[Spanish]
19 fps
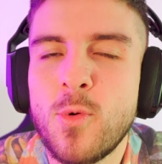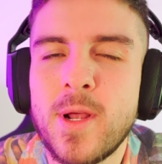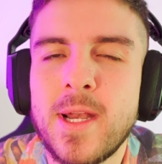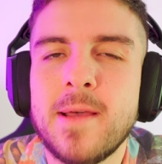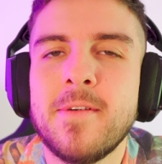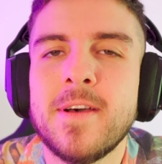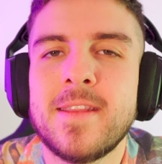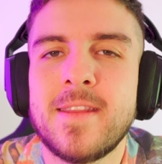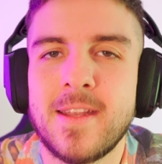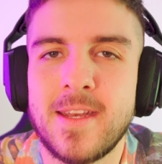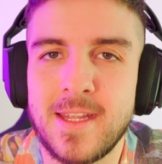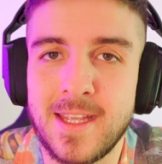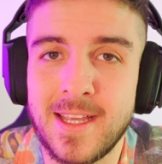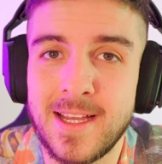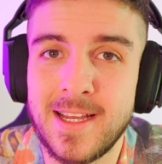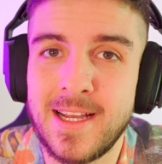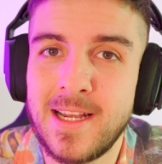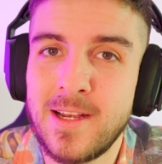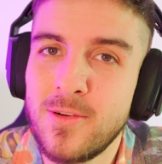buena
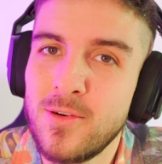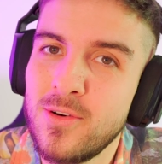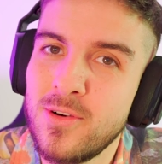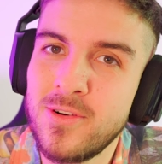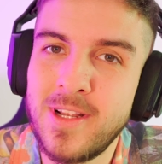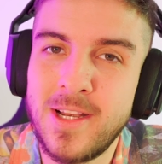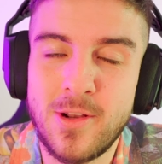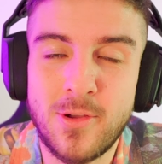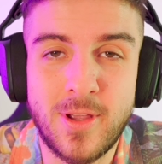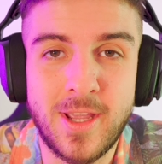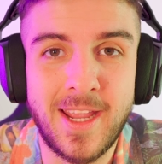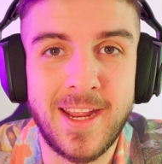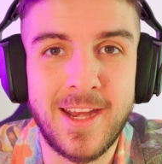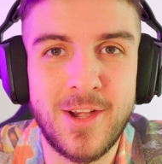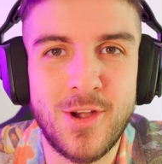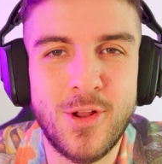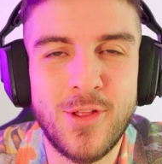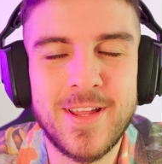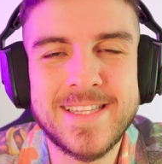batería, algo en lo que
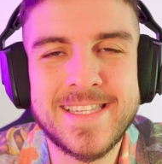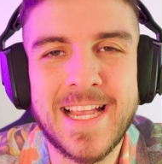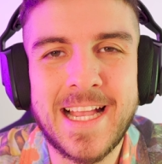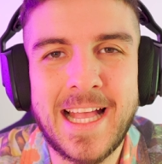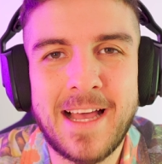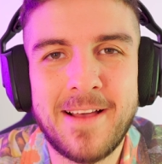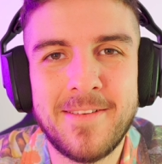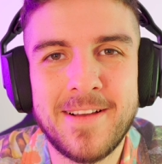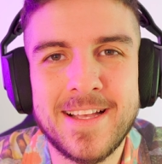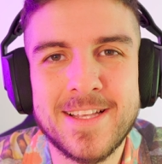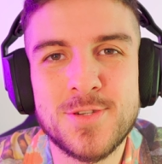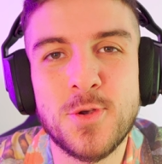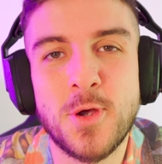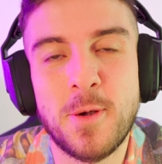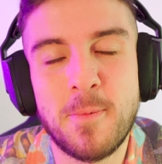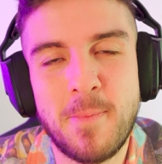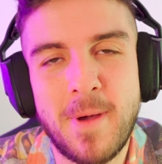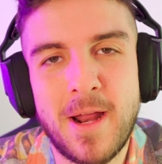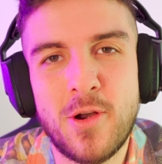no destacaba su
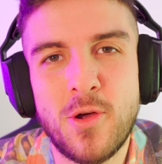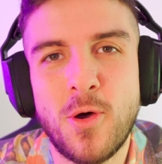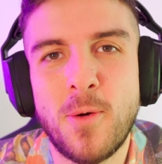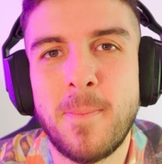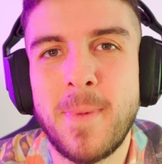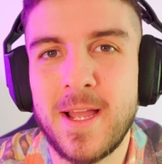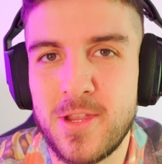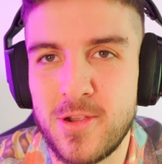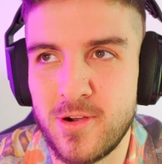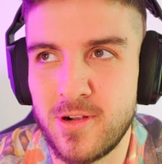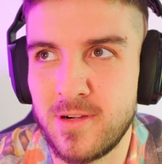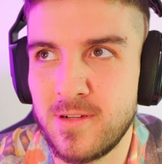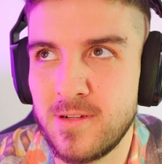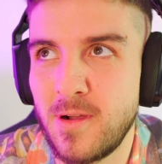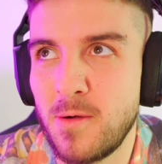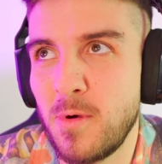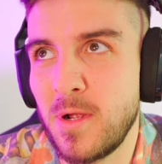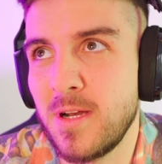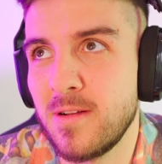hermano mayor,
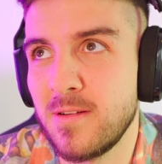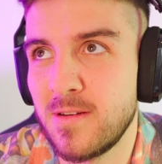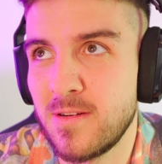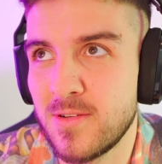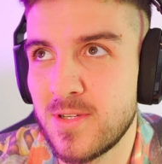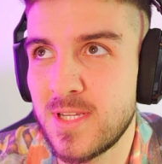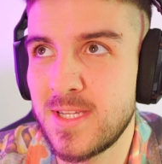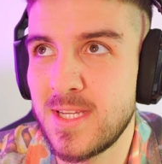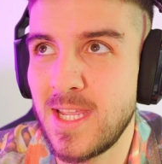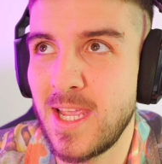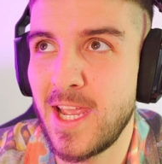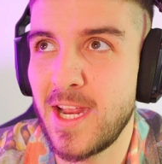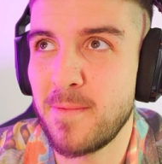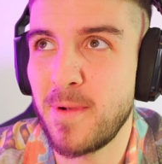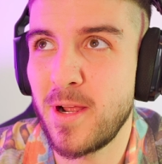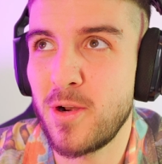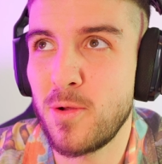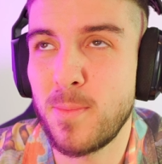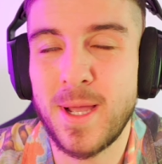o bueno, no sé si es
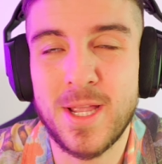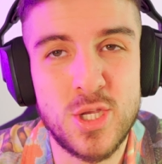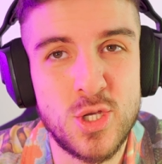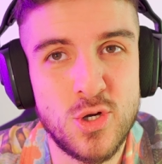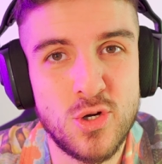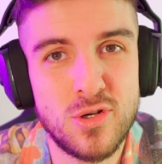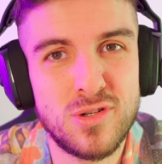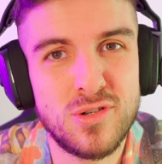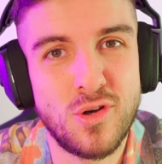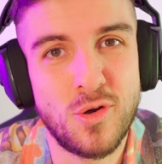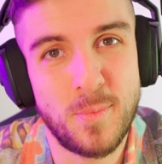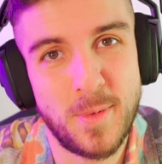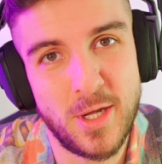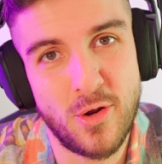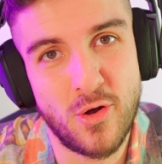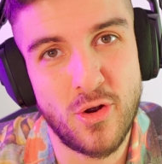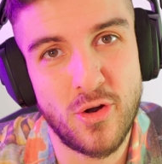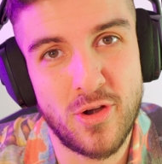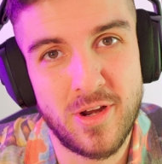hermano mayor o
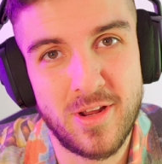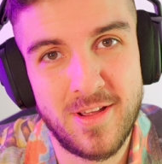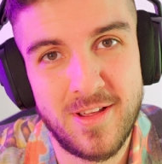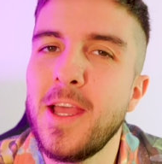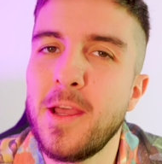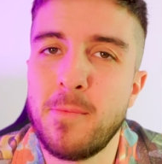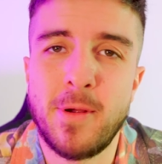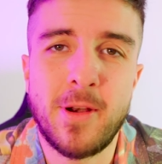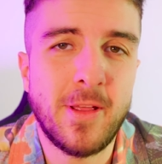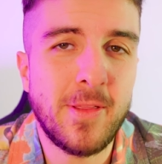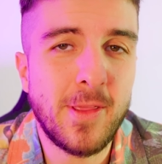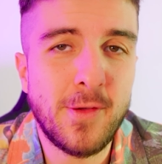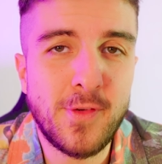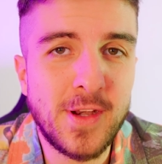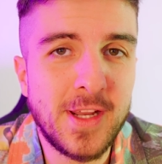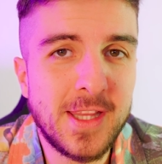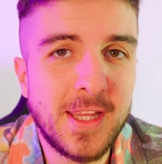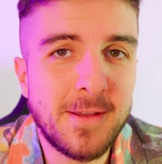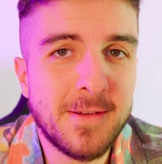menor. Pero en
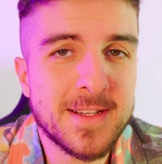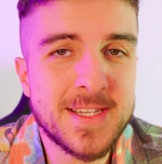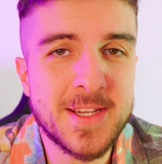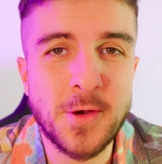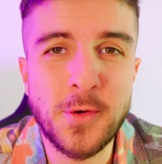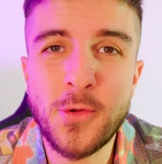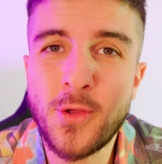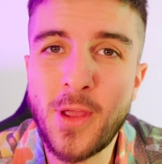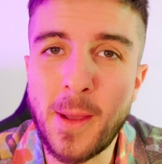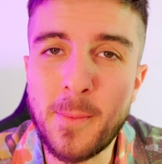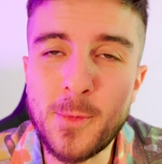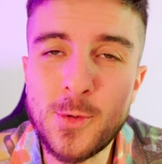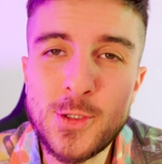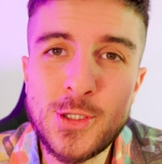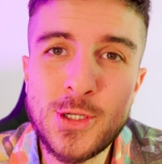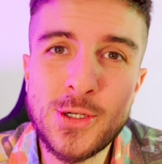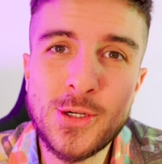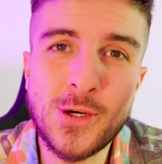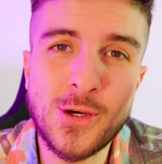definitiva, seguro que a
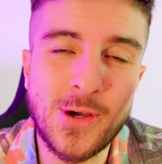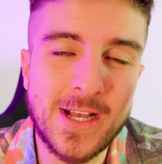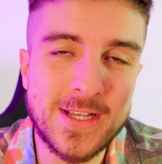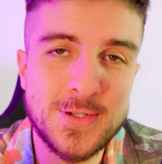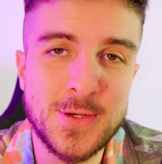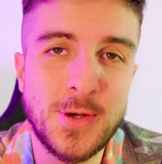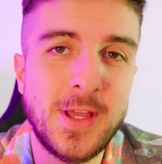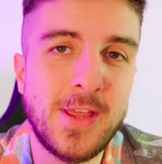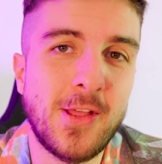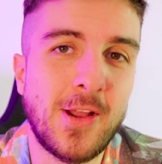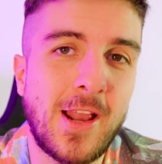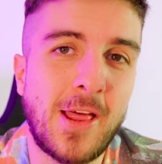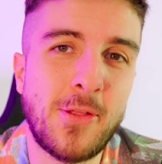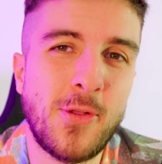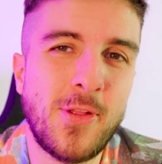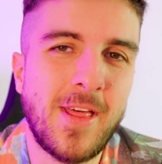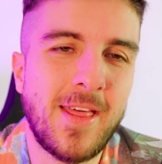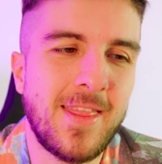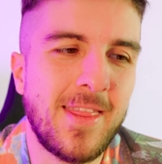muchos os ha surgido la
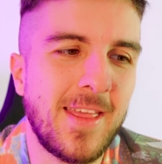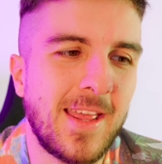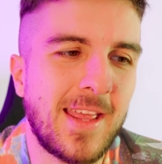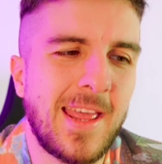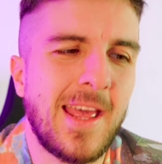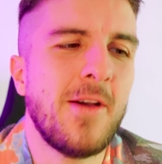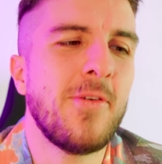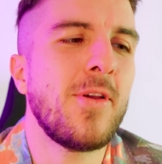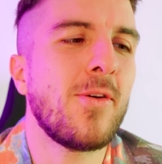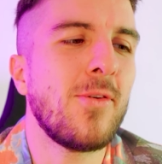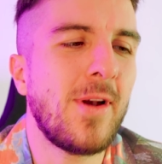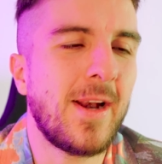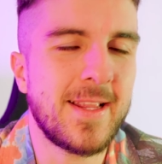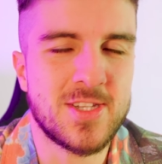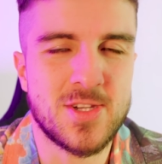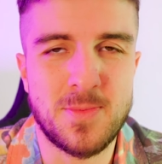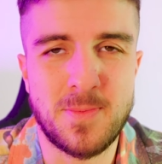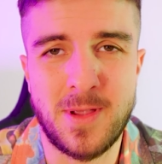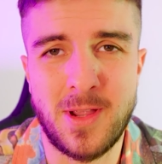duda de qué
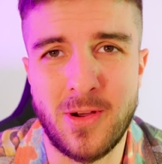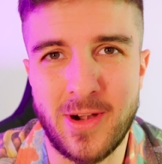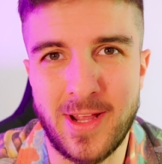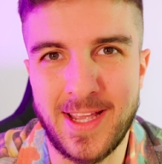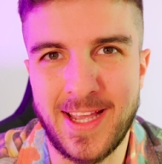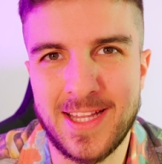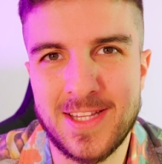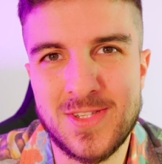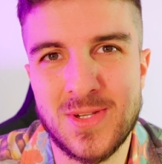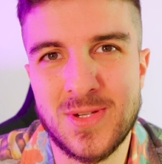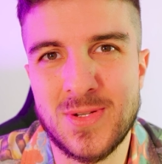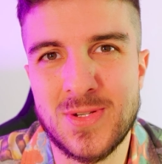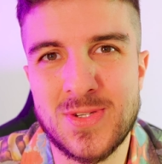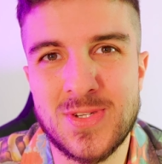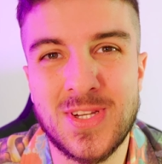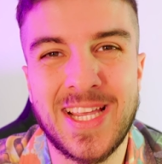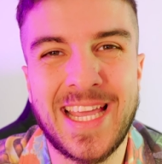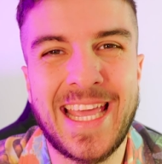auriculares son mejores, estos